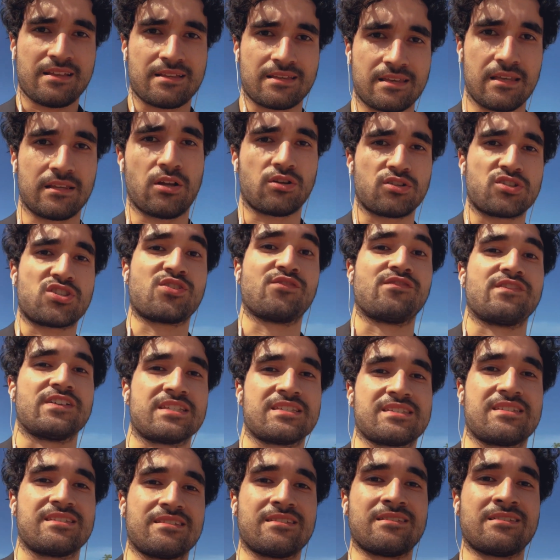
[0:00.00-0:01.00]
genau zu
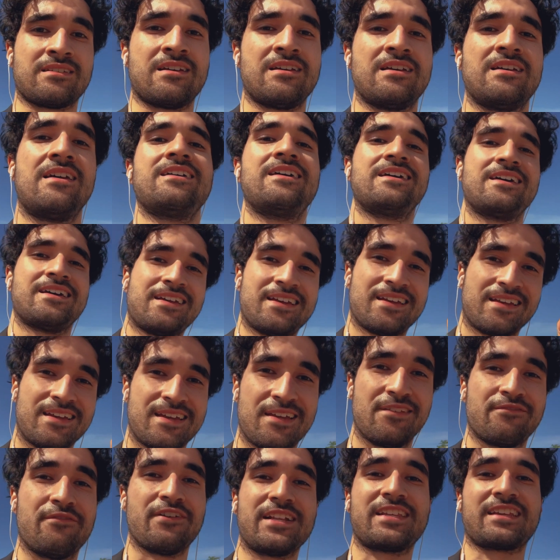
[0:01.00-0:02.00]
wissen,
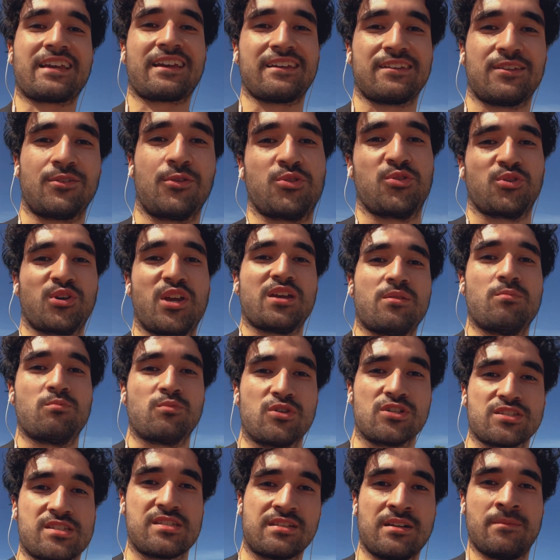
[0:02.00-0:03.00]
in welche Richtung du gehen
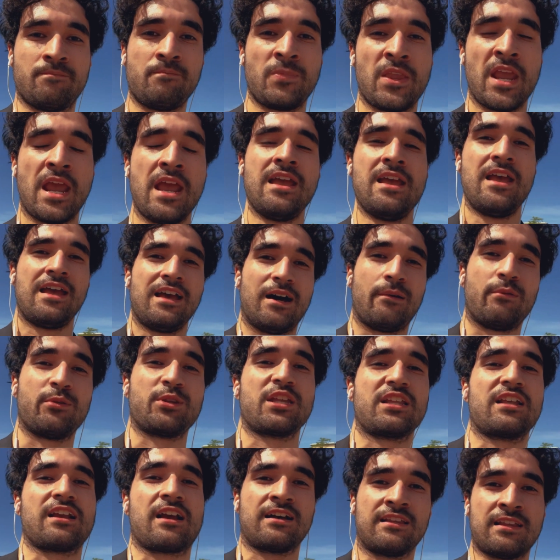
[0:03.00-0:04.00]
musst.
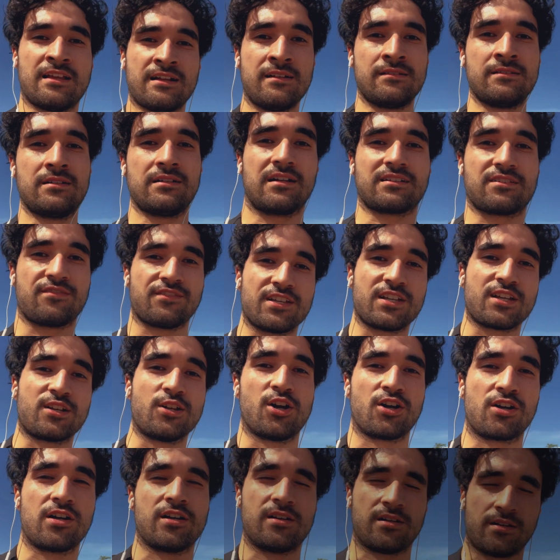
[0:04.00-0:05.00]
Abonnier den Kanal, aktiviere die
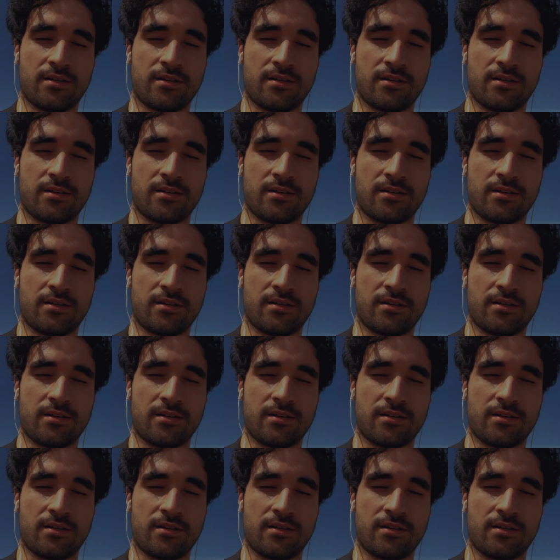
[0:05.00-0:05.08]
Glocke.